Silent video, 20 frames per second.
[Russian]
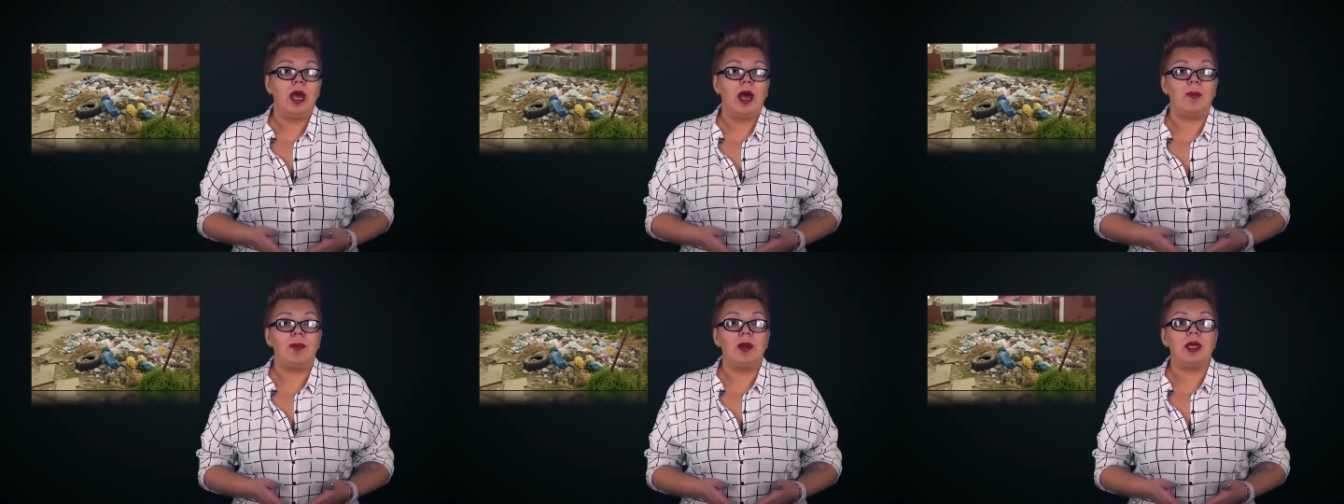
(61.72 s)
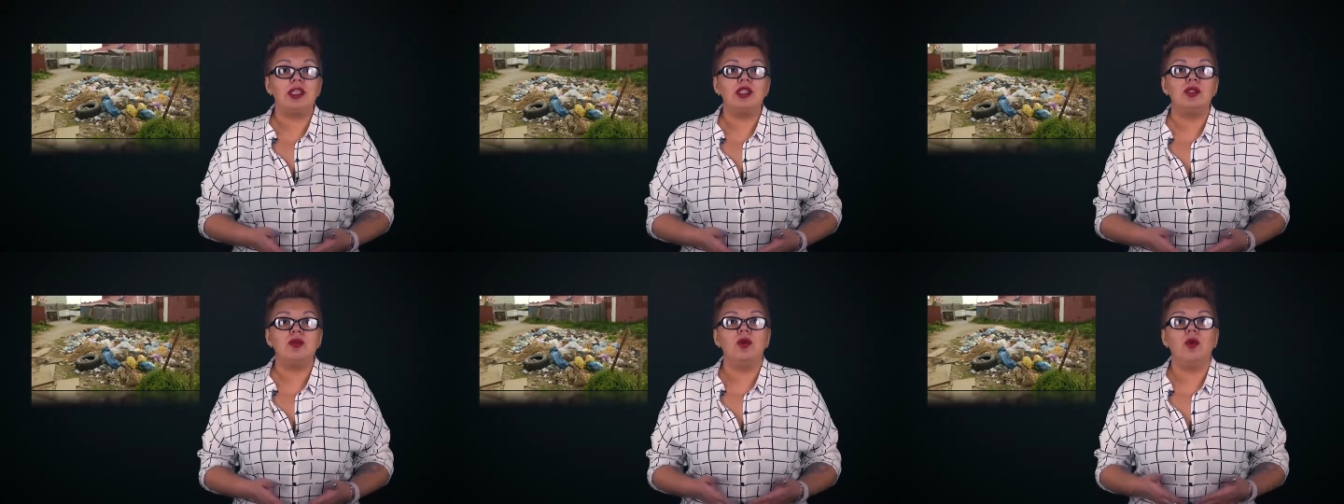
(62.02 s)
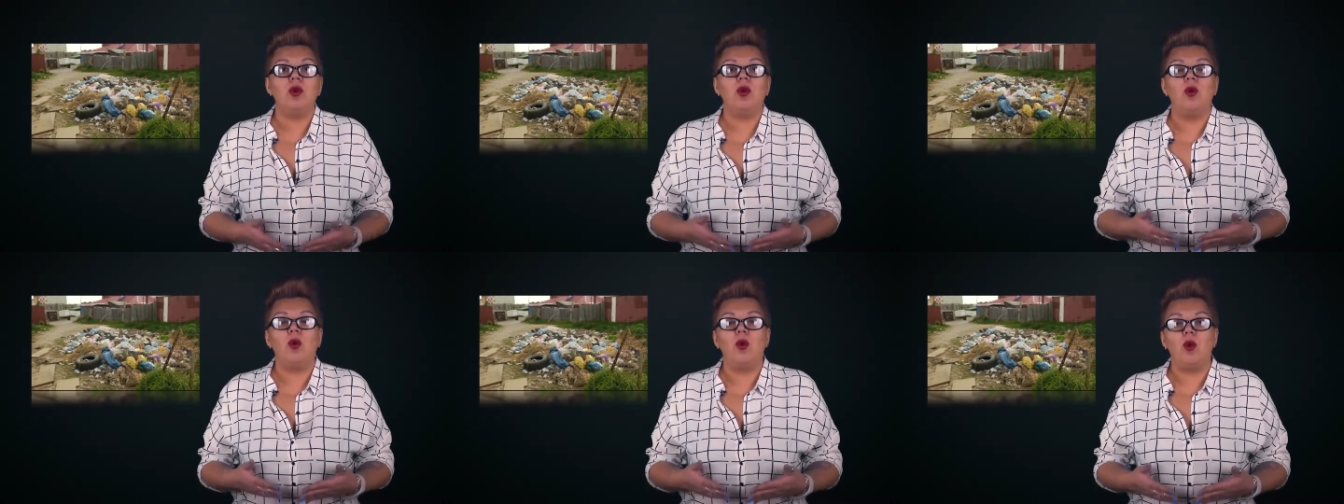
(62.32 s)

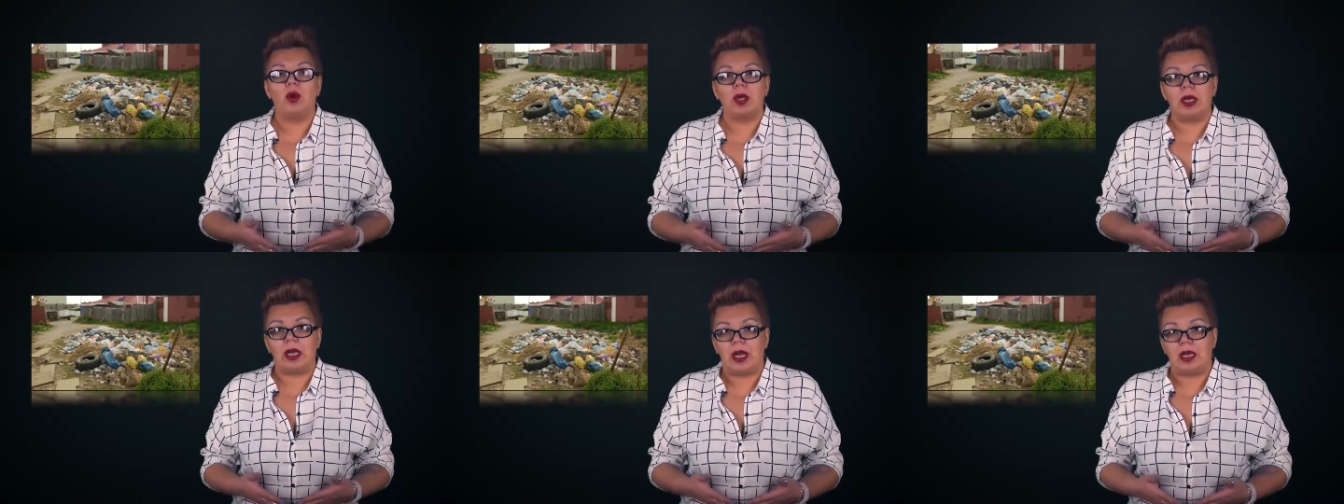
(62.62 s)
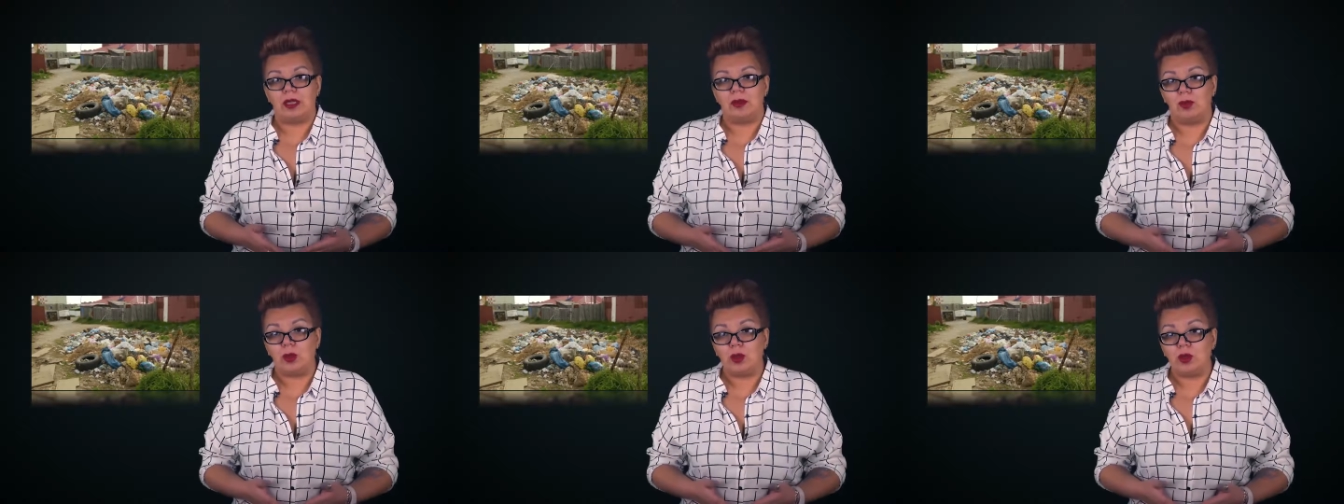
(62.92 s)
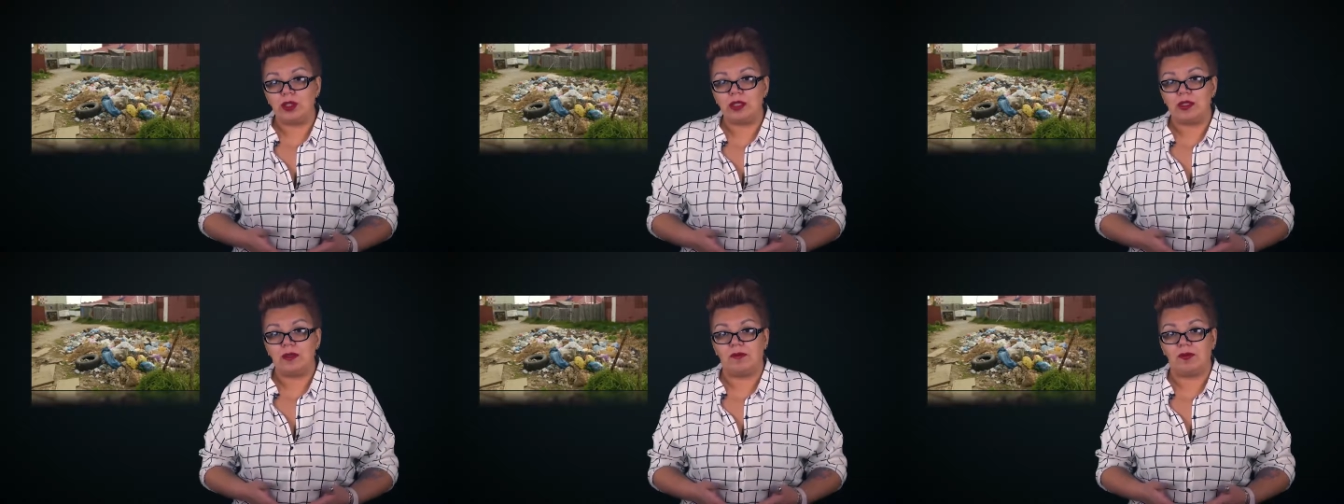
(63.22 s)
образуя горы
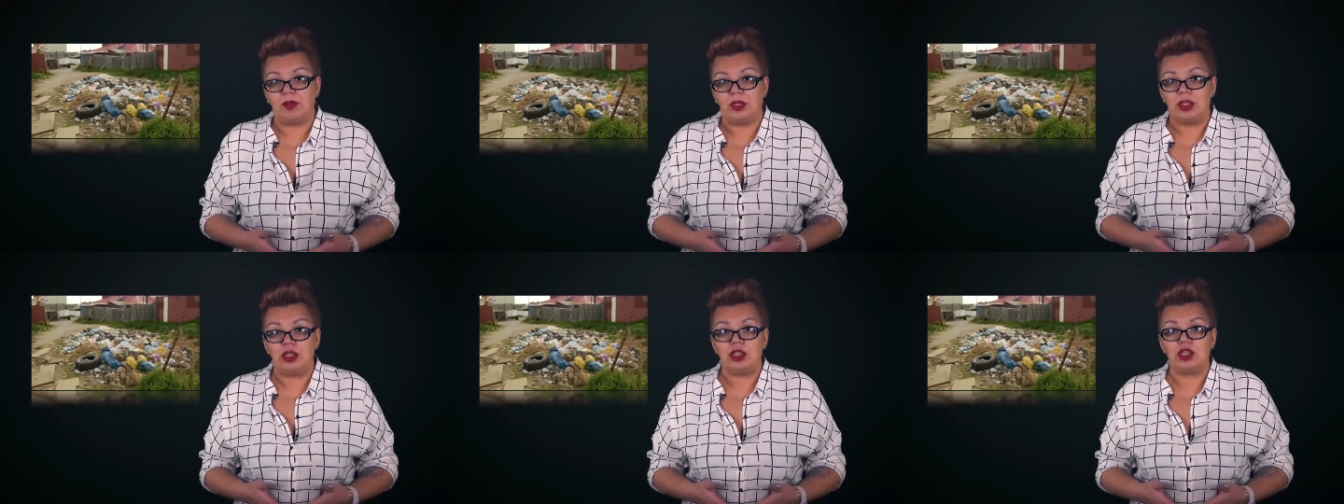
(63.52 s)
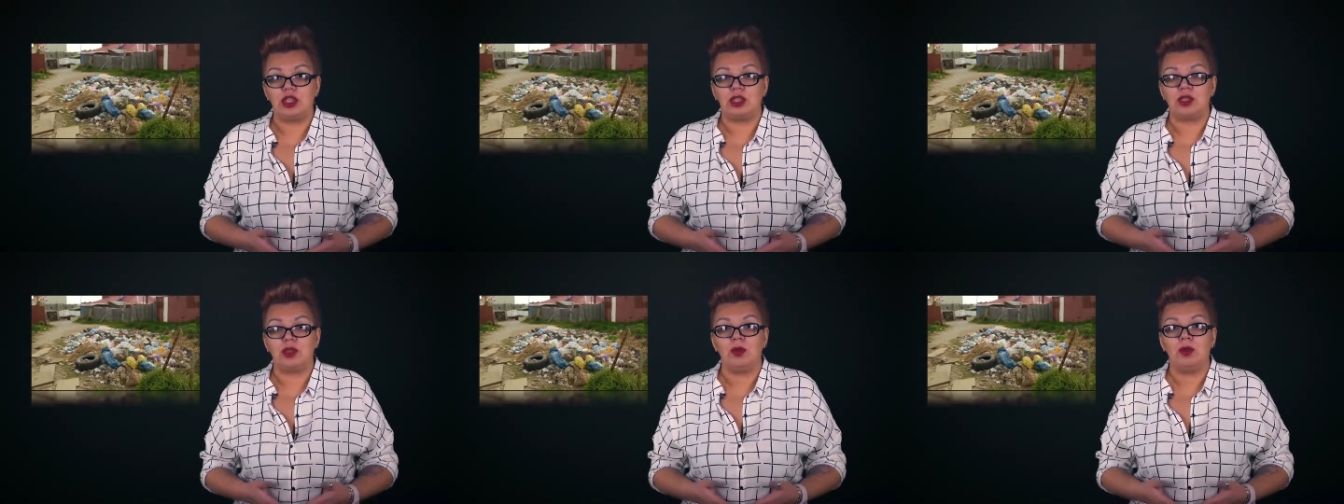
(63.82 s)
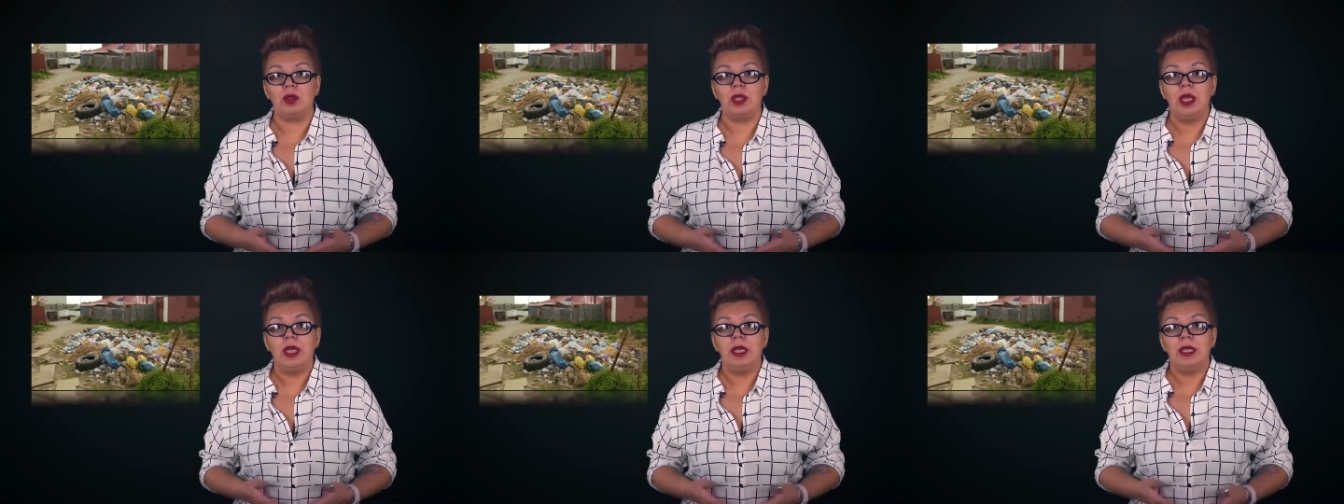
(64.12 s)
отбросов и
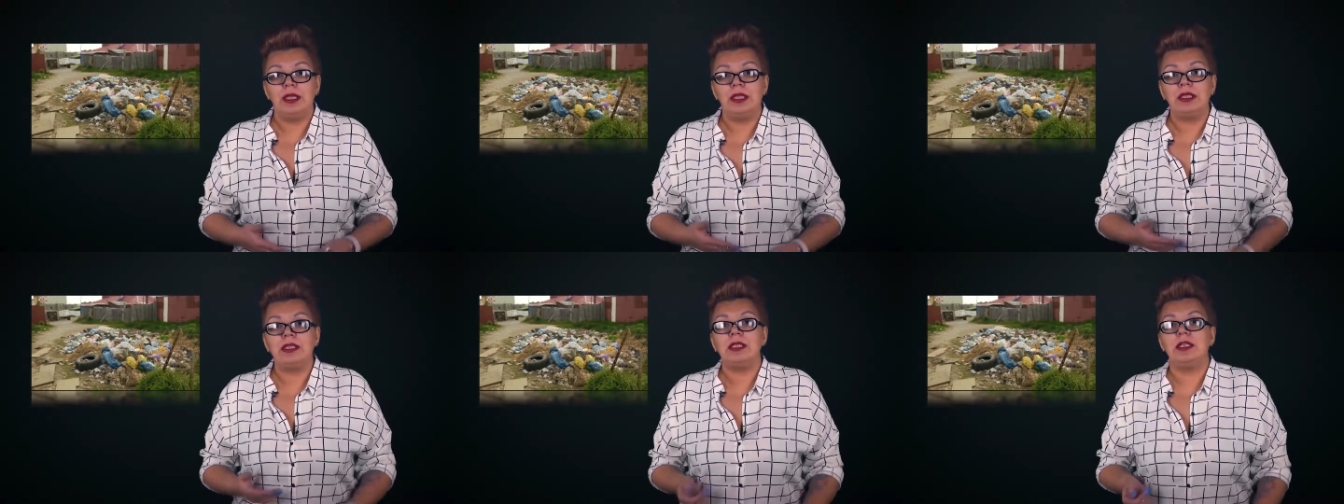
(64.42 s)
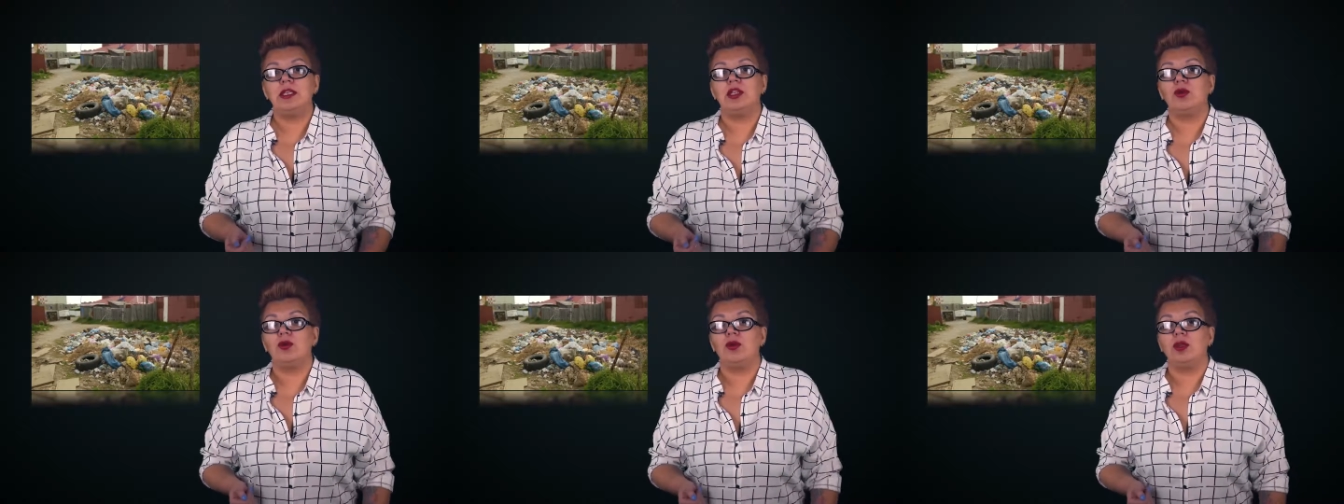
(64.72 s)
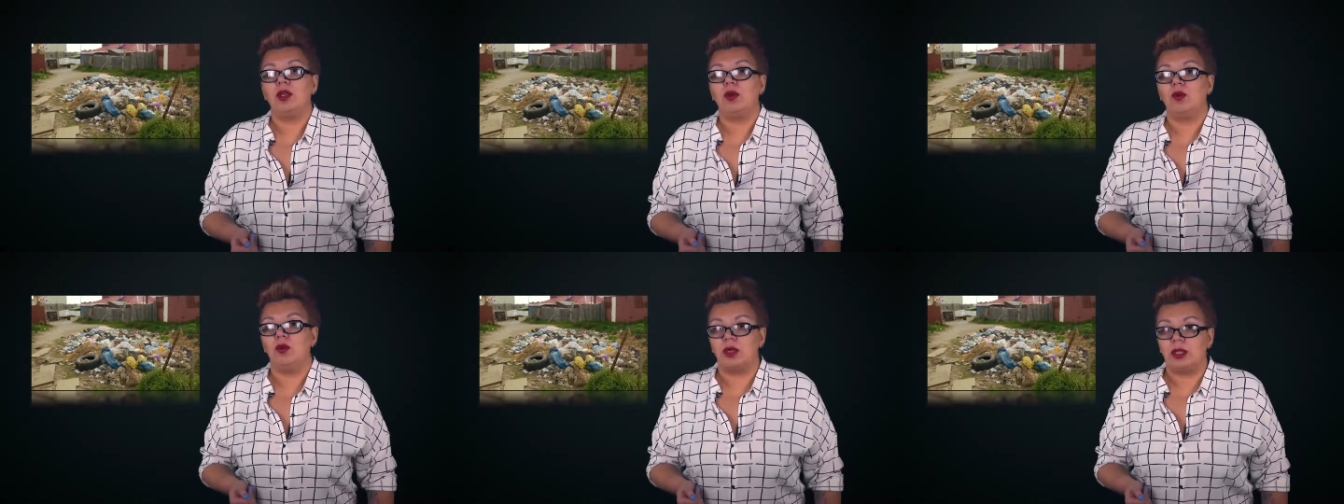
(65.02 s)
нечистот на
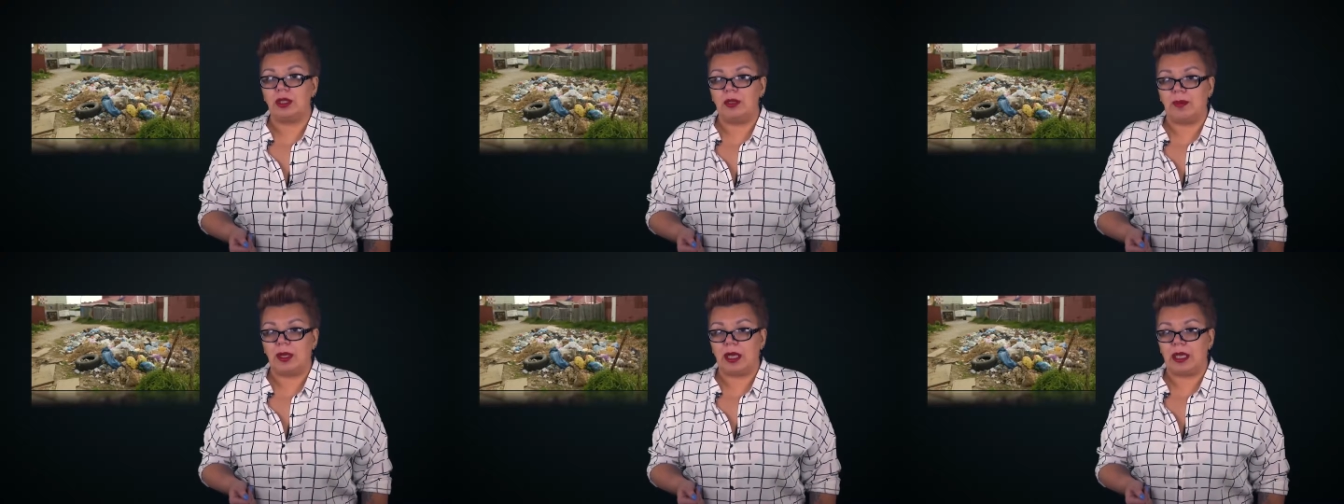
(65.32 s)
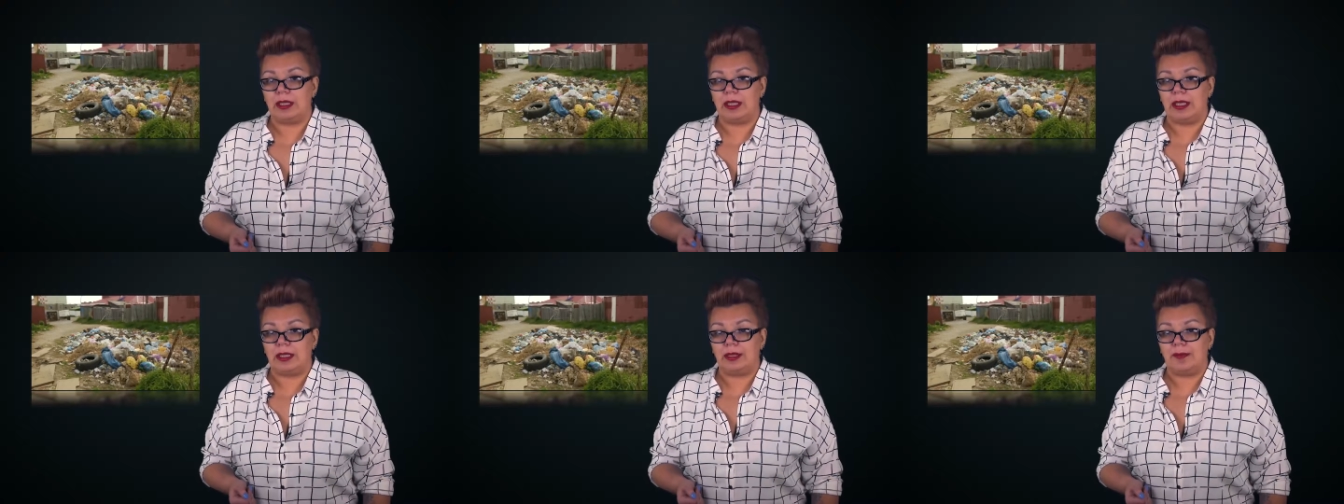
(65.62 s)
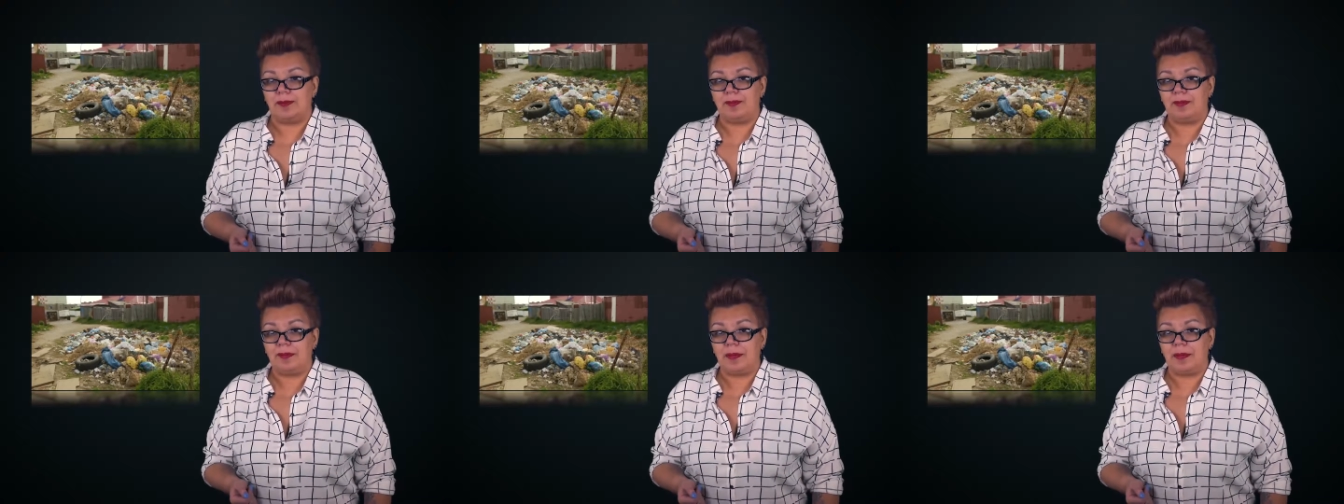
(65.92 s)
территории города Магадана.